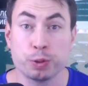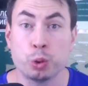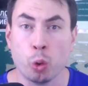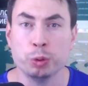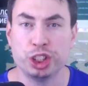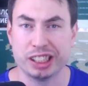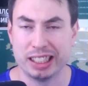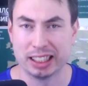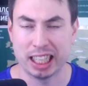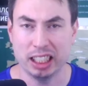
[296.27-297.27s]
в том
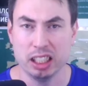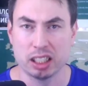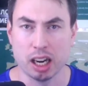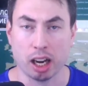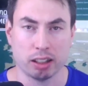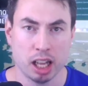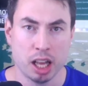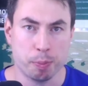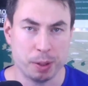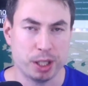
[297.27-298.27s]
числе таких как
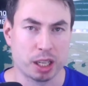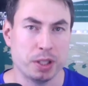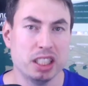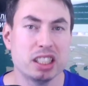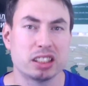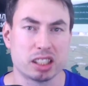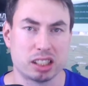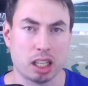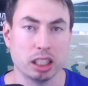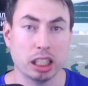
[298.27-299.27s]
премьер-министр
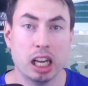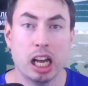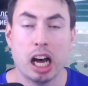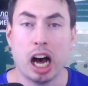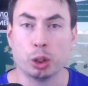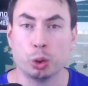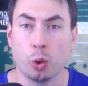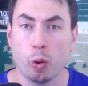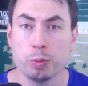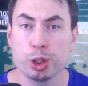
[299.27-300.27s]
страны, о
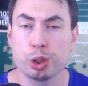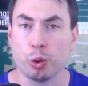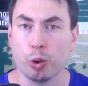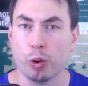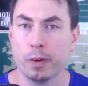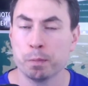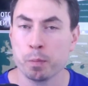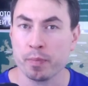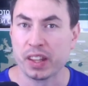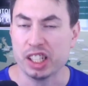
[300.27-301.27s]
том, что
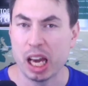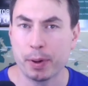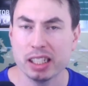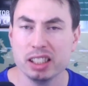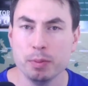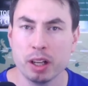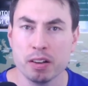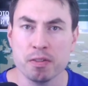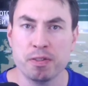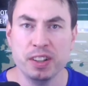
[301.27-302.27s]

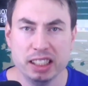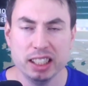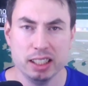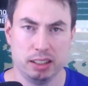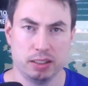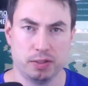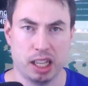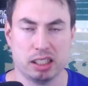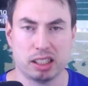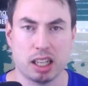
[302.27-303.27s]
необходимо выделить
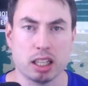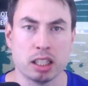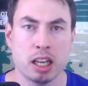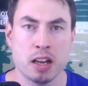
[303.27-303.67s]
Флайерстан